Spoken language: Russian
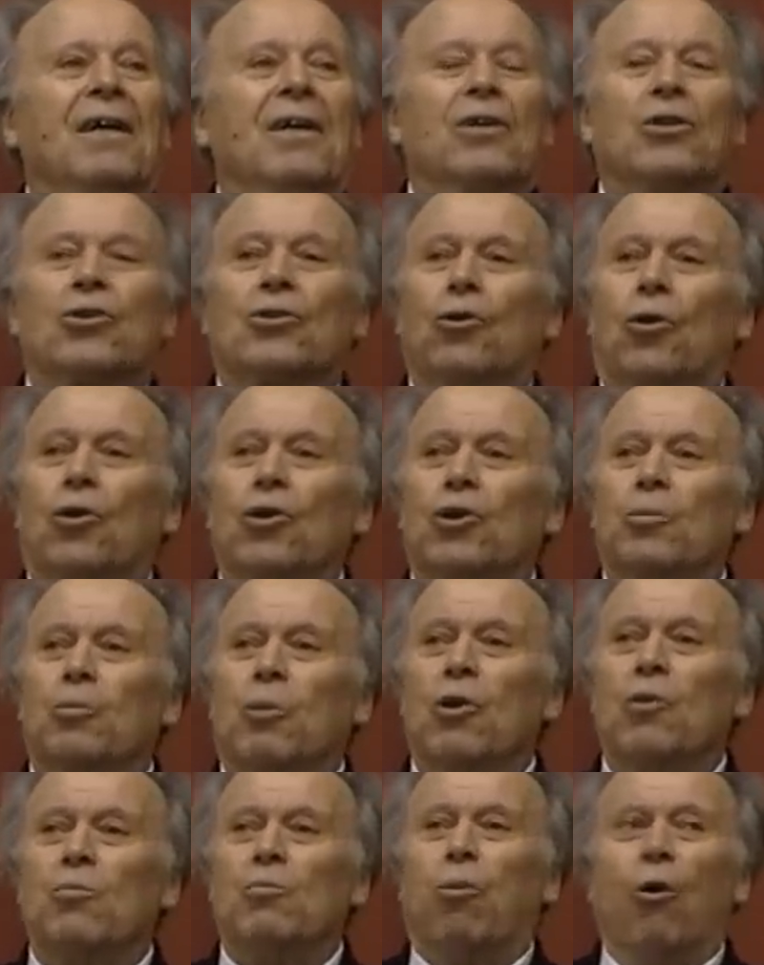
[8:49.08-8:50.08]
что
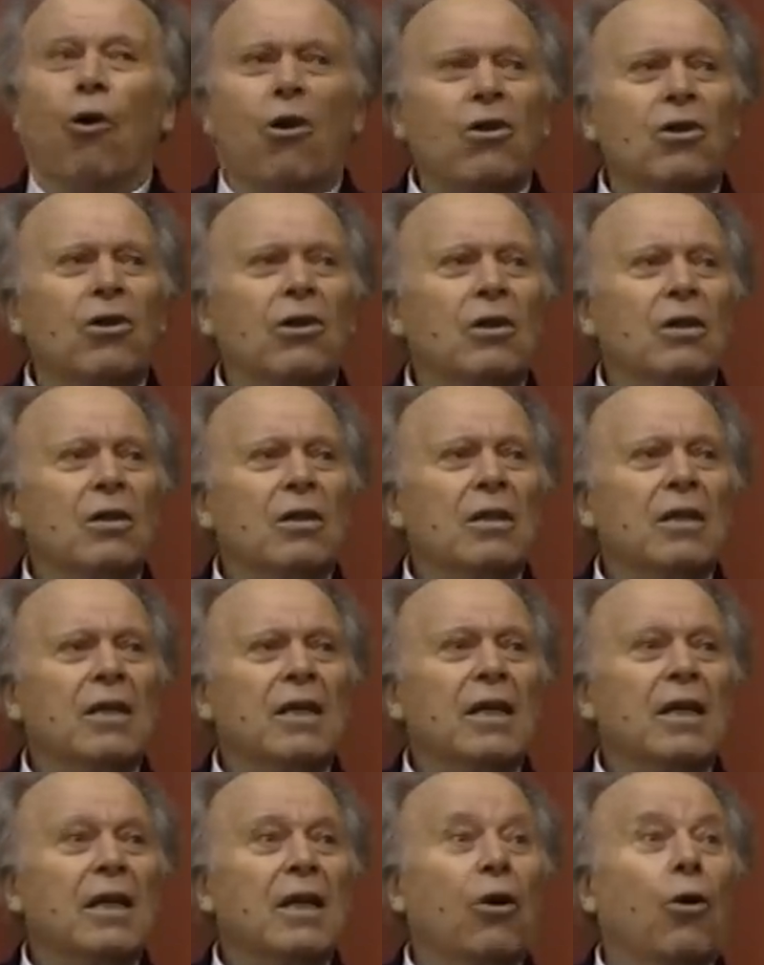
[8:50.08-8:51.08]
Господь Бог
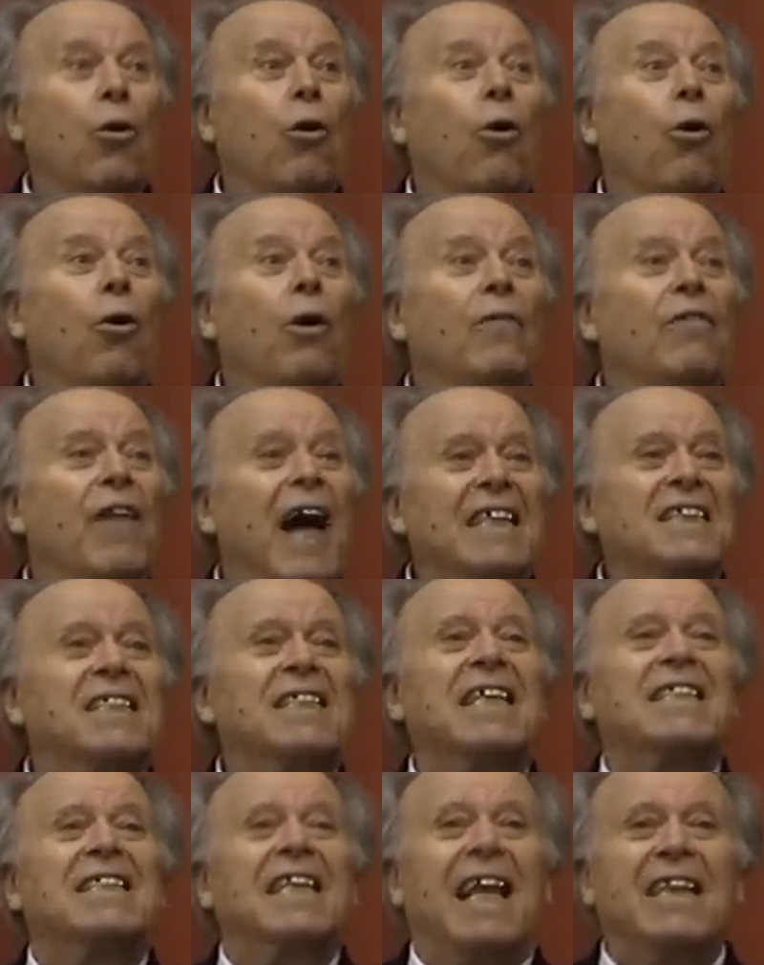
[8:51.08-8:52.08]
нас
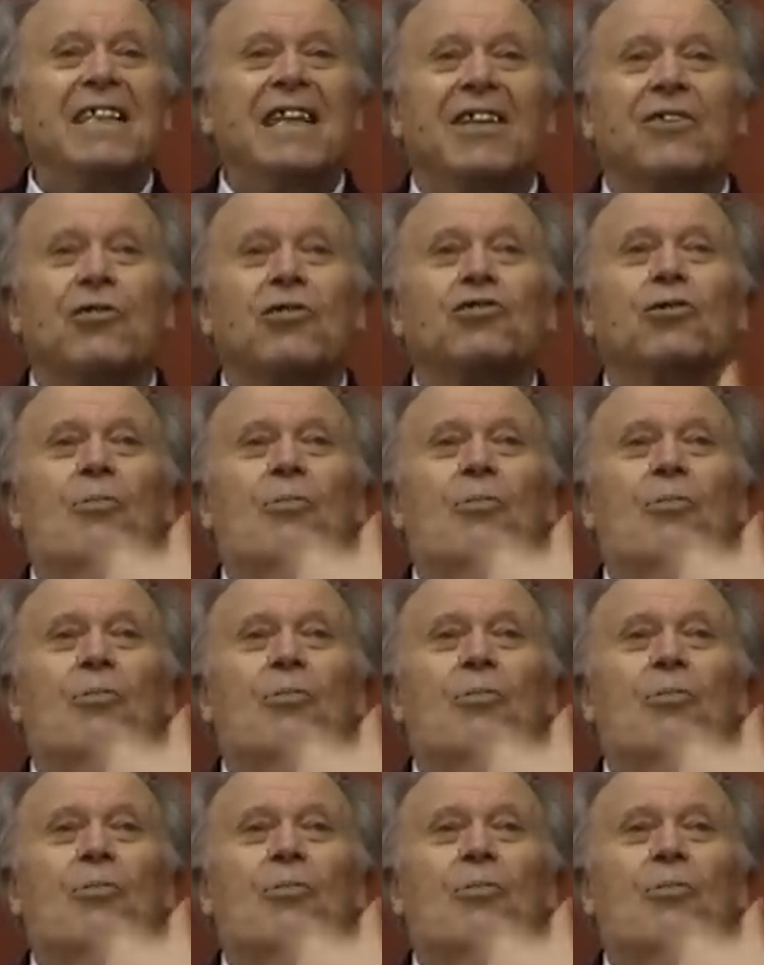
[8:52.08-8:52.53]
создал для того,